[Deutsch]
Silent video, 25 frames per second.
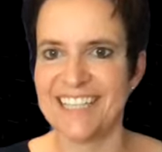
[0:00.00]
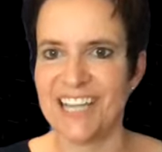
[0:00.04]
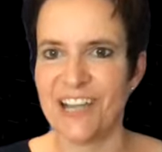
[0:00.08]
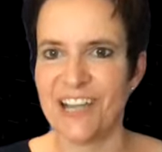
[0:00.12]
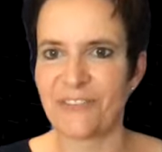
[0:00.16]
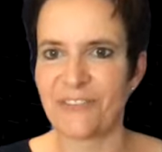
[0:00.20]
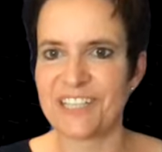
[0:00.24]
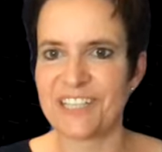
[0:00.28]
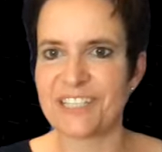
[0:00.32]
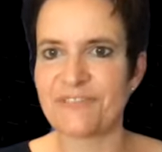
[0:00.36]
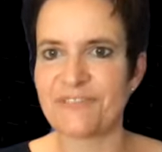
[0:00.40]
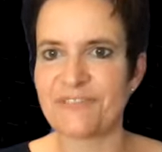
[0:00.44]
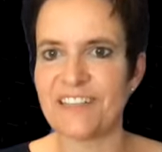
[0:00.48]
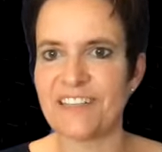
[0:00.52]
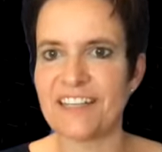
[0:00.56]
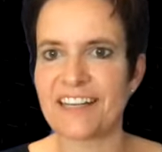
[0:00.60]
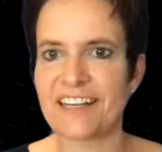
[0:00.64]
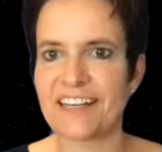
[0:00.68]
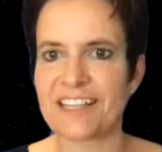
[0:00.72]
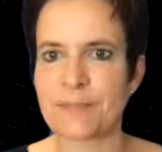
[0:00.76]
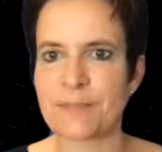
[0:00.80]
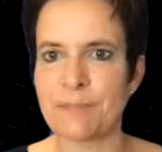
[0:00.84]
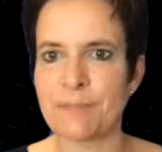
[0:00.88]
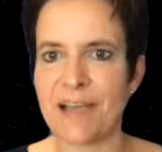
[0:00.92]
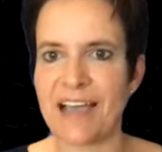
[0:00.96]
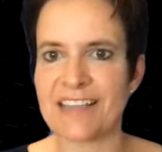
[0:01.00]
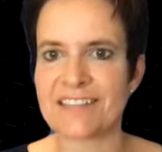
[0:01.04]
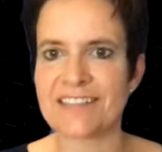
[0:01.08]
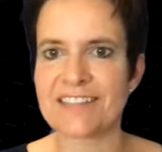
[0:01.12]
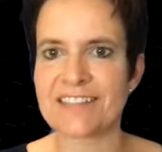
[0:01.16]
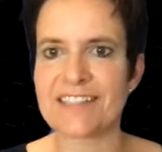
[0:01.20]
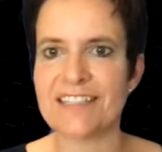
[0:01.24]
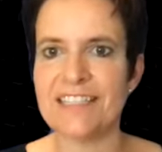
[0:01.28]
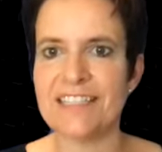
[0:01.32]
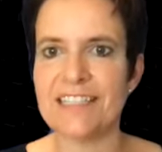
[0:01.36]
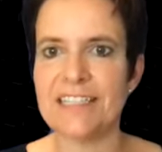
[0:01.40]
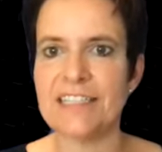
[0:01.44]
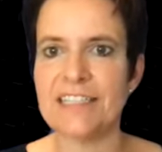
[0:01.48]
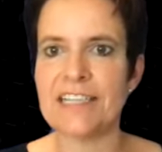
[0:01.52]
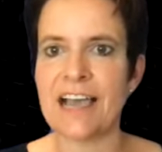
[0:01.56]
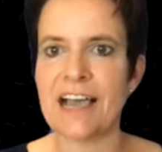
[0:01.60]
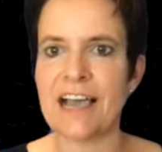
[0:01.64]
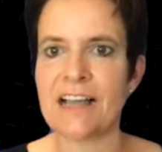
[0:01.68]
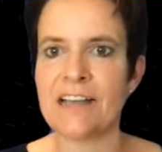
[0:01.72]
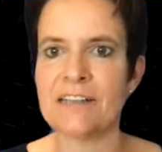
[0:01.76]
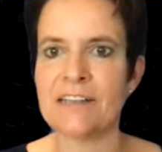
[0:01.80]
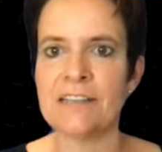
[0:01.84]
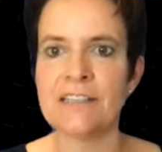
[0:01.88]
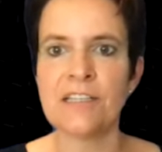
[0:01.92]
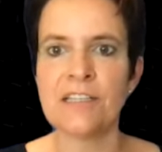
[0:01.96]
Und ich finde, das passt
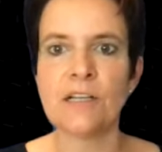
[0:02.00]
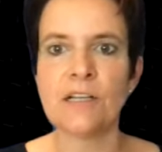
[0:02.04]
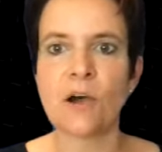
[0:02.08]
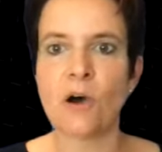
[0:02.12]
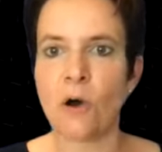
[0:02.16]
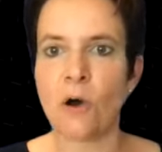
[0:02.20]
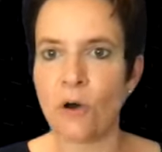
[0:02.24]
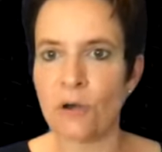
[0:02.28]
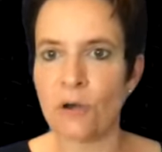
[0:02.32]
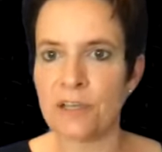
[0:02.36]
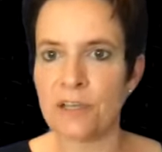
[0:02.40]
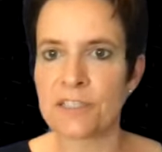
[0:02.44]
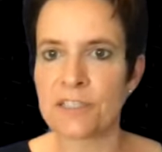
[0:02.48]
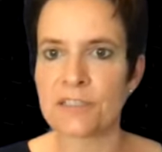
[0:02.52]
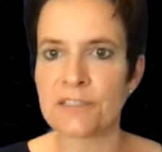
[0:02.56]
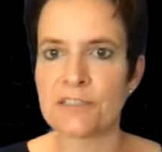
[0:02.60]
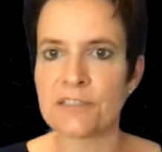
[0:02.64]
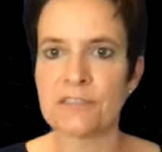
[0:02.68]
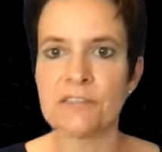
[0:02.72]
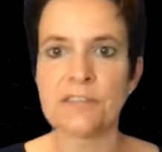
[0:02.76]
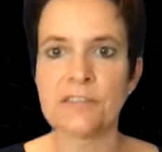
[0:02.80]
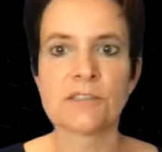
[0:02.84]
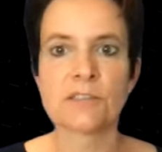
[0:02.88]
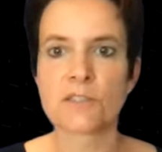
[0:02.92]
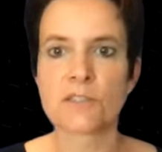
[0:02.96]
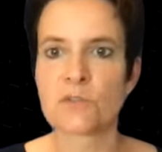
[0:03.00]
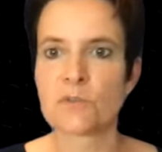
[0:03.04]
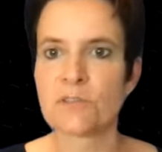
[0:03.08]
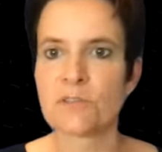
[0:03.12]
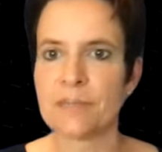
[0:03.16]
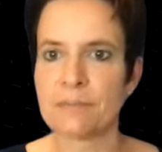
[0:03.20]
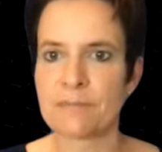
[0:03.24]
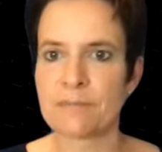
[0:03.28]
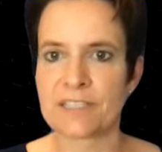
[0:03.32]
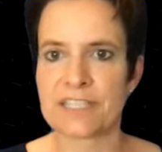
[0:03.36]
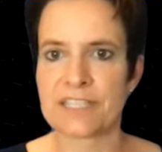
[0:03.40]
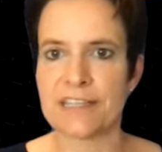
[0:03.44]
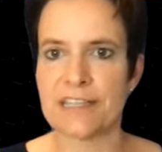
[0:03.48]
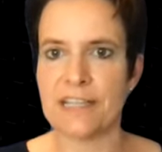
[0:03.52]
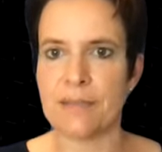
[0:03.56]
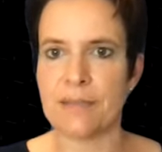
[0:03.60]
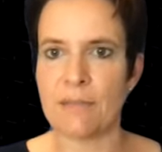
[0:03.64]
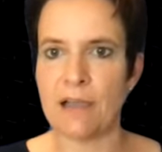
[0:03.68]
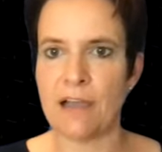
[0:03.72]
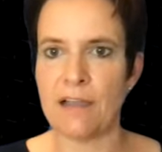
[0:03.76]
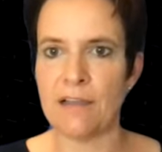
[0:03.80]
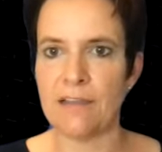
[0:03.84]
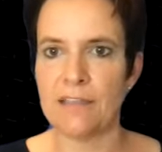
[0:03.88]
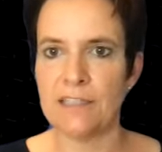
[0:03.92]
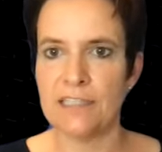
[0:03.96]
ideal heute zu dem Thema,